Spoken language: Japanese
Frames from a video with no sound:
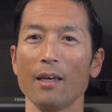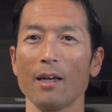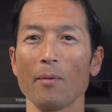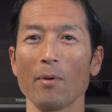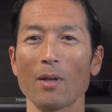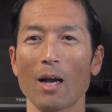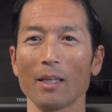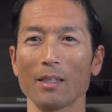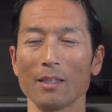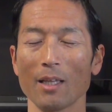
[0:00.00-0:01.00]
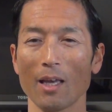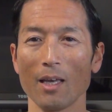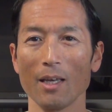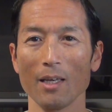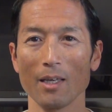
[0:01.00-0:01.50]
レベル上がってきて、
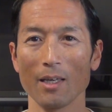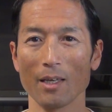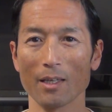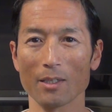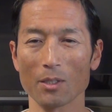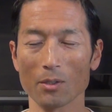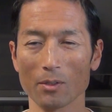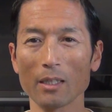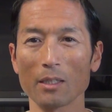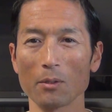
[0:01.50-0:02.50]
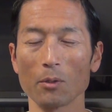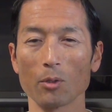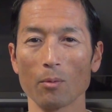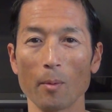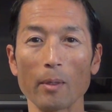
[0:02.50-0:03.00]
えー、きつくなってくる
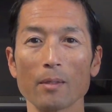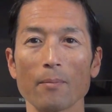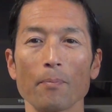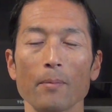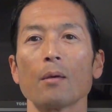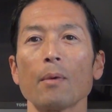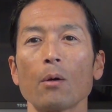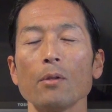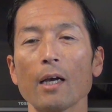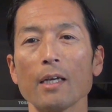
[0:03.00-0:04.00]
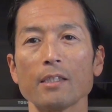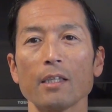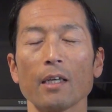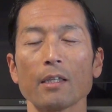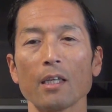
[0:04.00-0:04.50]
と思います。まあ、こんな感じ
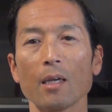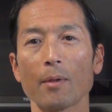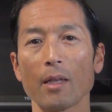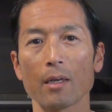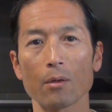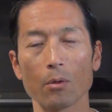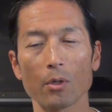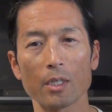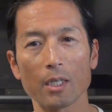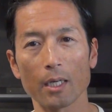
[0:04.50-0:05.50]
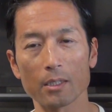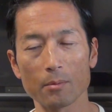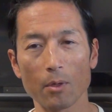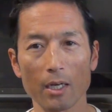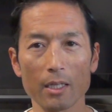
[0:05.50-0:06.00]
でやっていけばね、この1ヶ
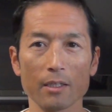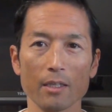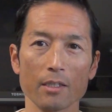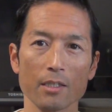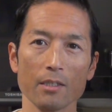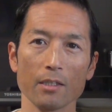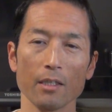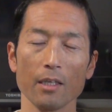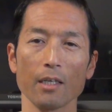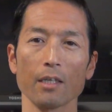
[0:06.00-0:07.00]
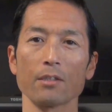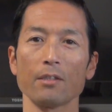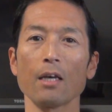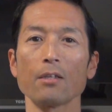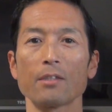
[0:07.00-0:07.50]
月もかなりね、新鮮な1ヶ月
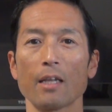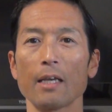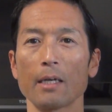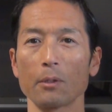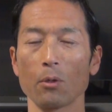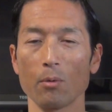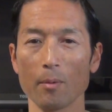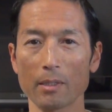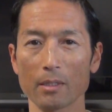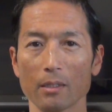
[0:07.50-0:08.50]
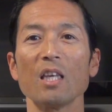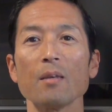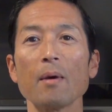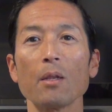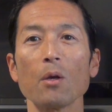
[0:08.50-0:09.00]
になるんじゃないかと思います。
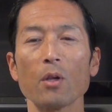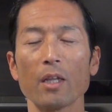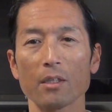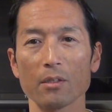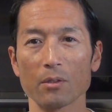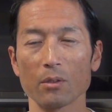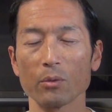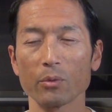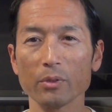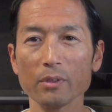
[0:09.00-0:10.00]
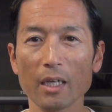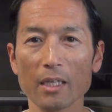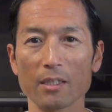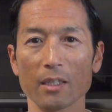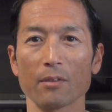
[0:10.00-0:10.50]
今のようなテクニック、ふんだ
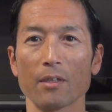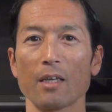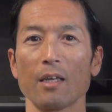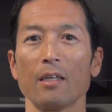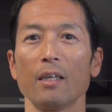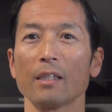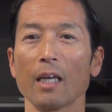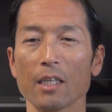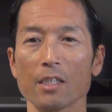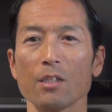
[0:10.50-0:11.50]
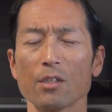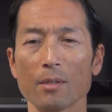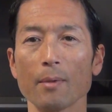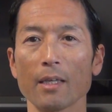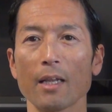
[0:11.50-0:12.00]
んに使ってください。ただし、
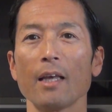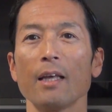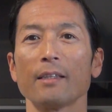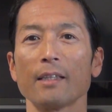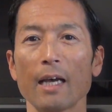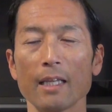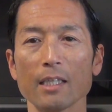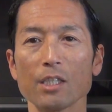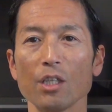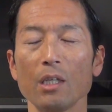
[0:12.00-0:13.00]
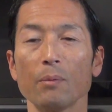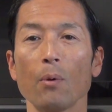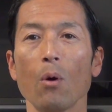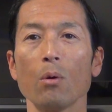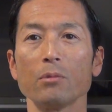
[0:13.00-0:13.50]
すべてね、正しい
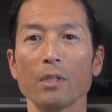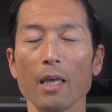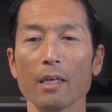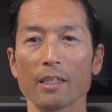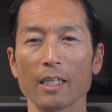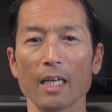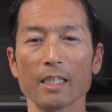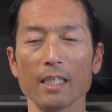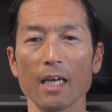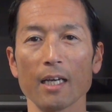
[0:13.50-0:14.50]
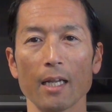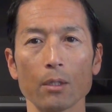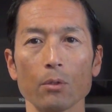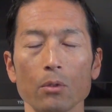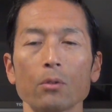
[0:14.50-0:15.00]
フォームで聞かせながら
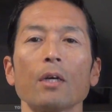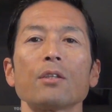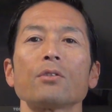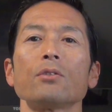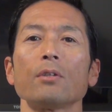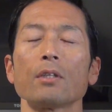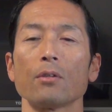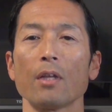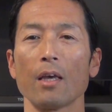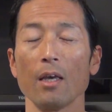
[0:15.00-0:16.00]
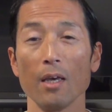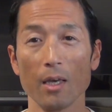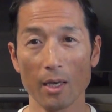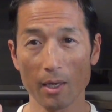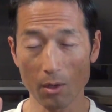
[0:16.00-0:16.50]
ということが重要ですね。
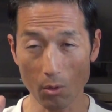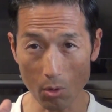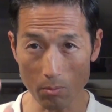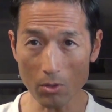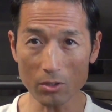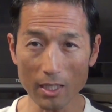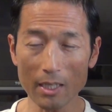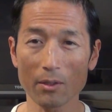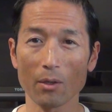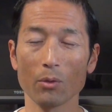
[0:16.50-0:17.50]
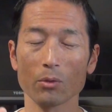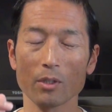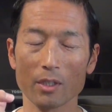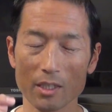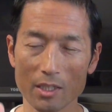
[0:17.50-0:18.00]
えー、重くないので本
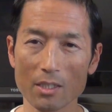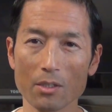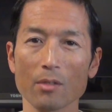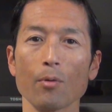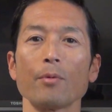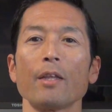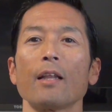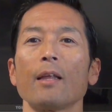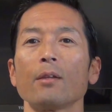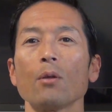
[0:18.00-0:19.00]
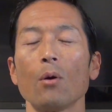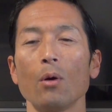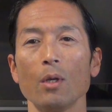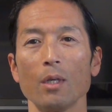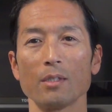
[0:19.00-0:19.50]
当にきちんとしたフォームでやらない
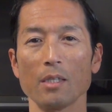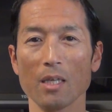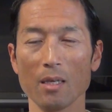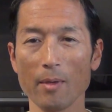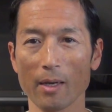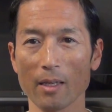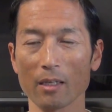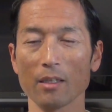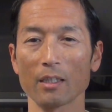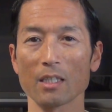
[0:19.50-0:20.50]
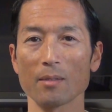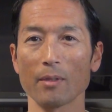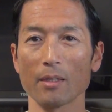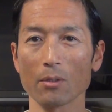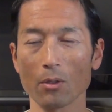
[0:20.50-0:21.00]
と全然意味がなくなってし
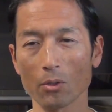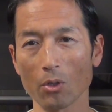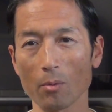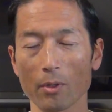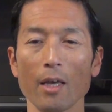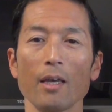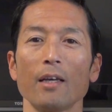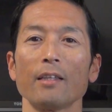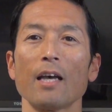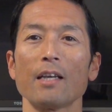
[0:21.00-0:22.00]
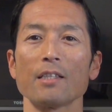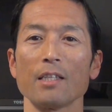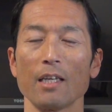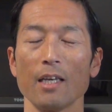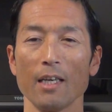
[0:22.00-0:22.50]
まうので、そこのところもね、大事
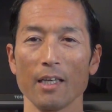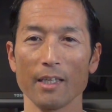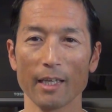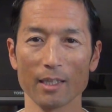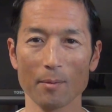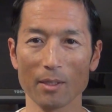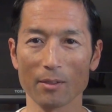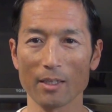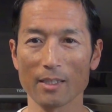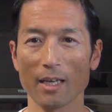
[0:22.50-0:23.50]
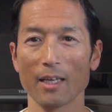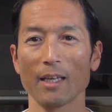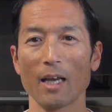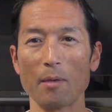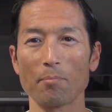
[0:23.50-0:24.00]
にやってみてください。
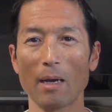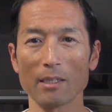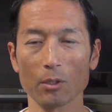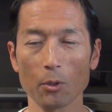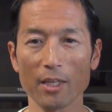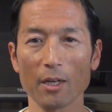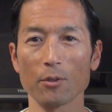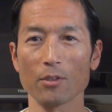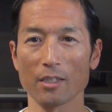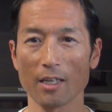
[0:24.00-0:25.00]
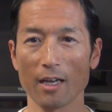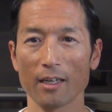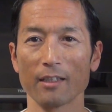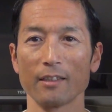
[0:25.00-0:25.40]
はい。パーソナルトレーナーのユージでした。